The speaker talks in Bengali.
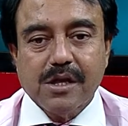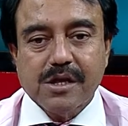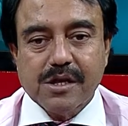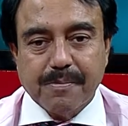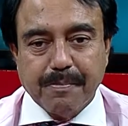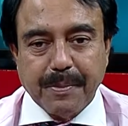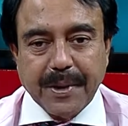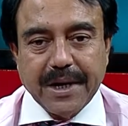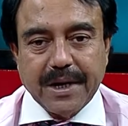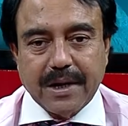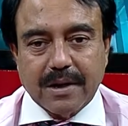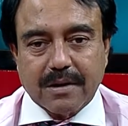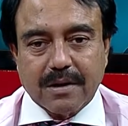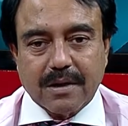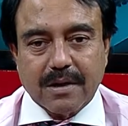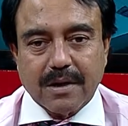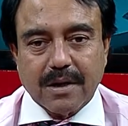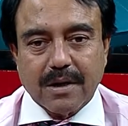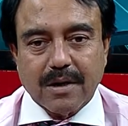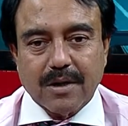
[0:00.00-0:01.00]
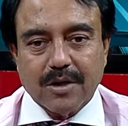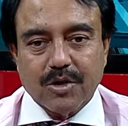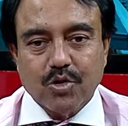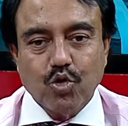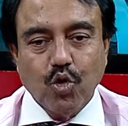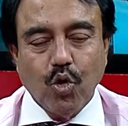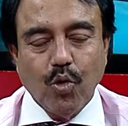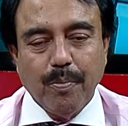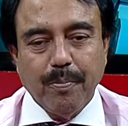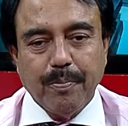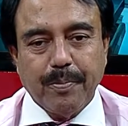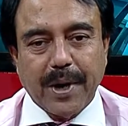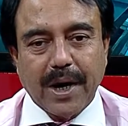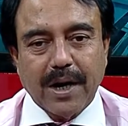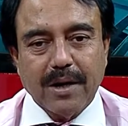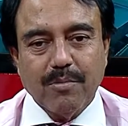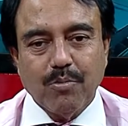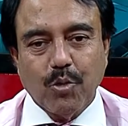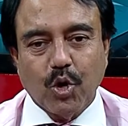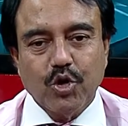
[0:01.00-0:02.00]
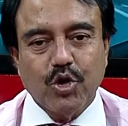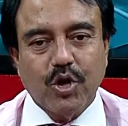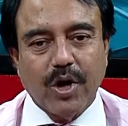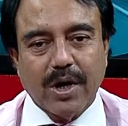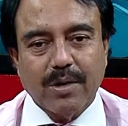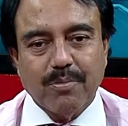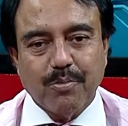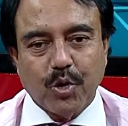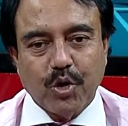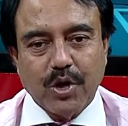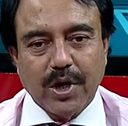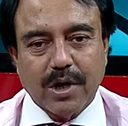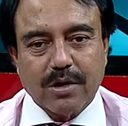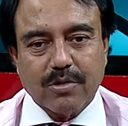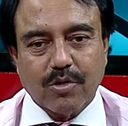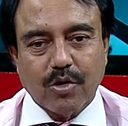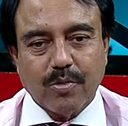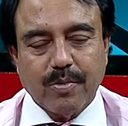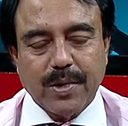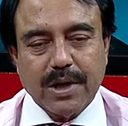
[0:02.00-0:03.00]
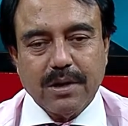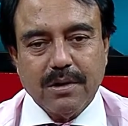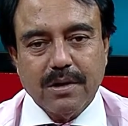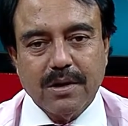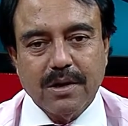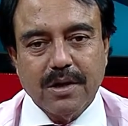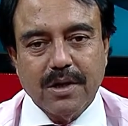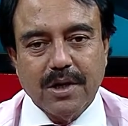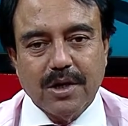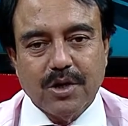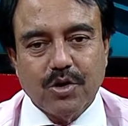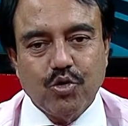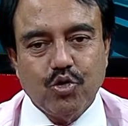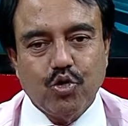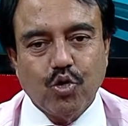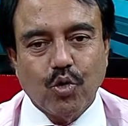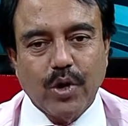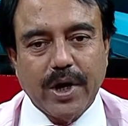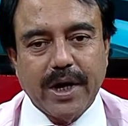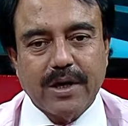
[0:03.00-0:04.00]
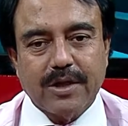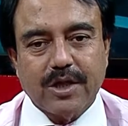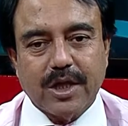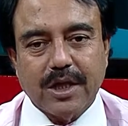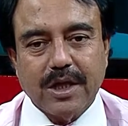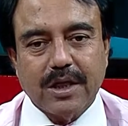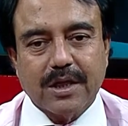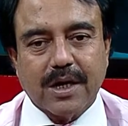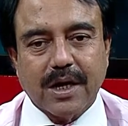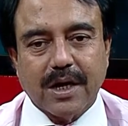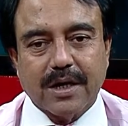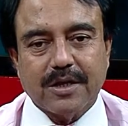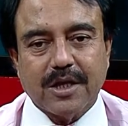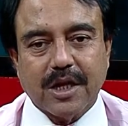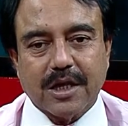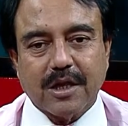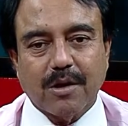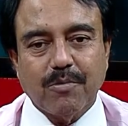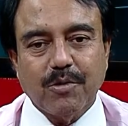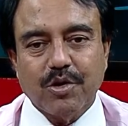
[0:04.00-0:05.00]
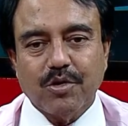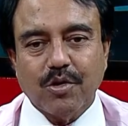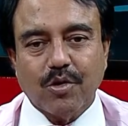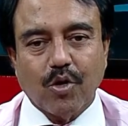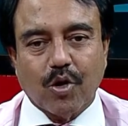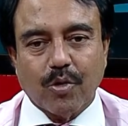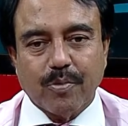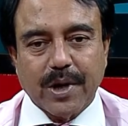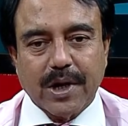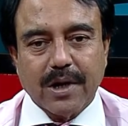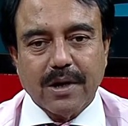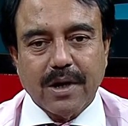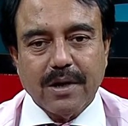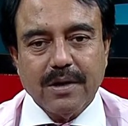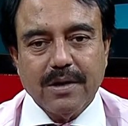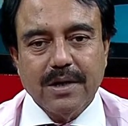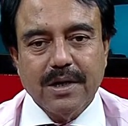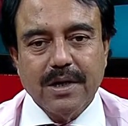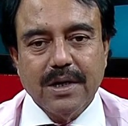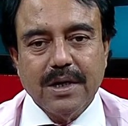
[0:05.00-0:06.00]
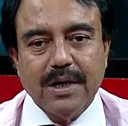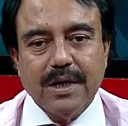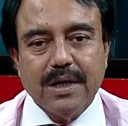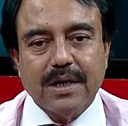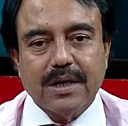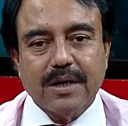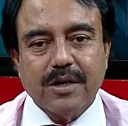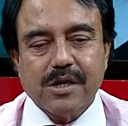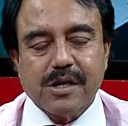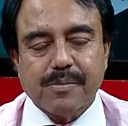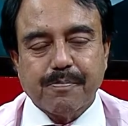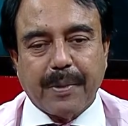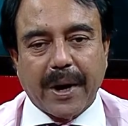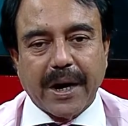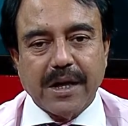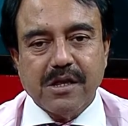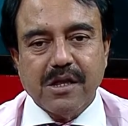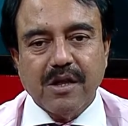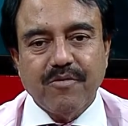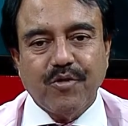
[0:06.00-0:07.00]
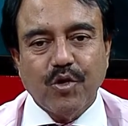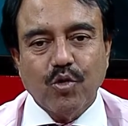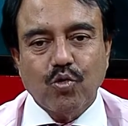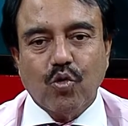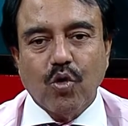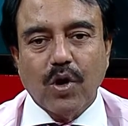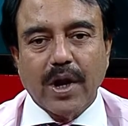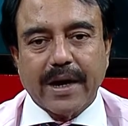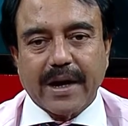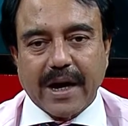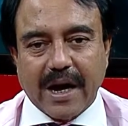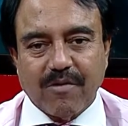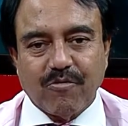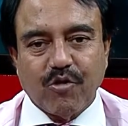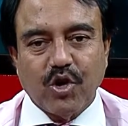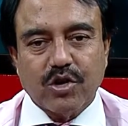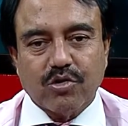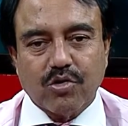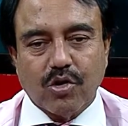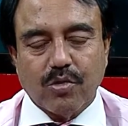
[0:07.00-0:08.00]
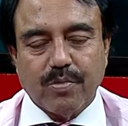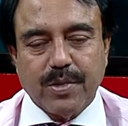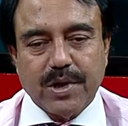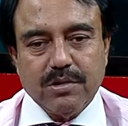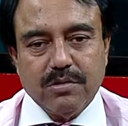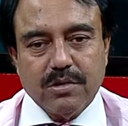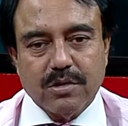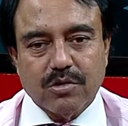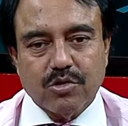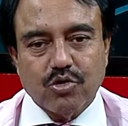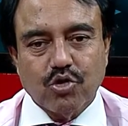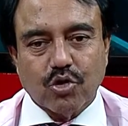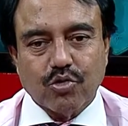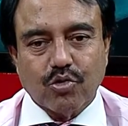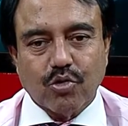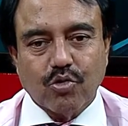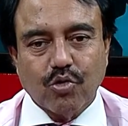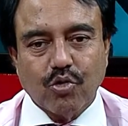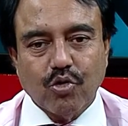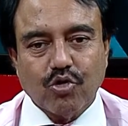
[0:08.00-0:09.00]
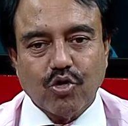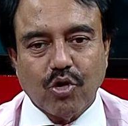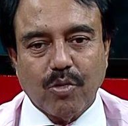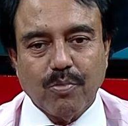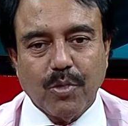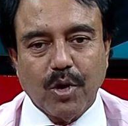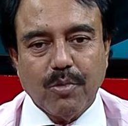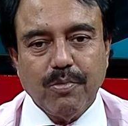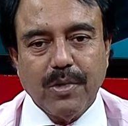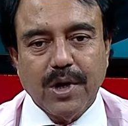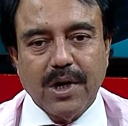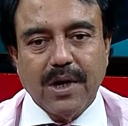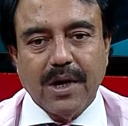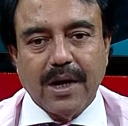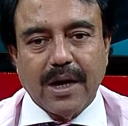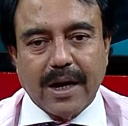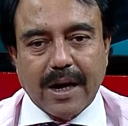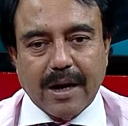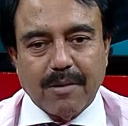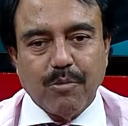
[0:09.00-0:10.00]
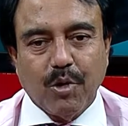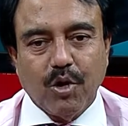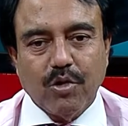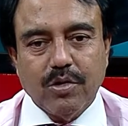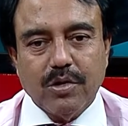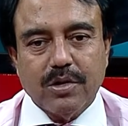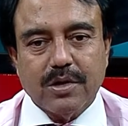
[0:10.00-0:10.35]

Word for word: স্পিরিট ধূমপান মধ্যহান পরিহার করবেন জুড়ে চিৎকার চেঁচামেচি করবেন না স্পাইসি ফুডগুলোকে অ্যাভয়েড করবেন যতটুকু সম্ভব এবং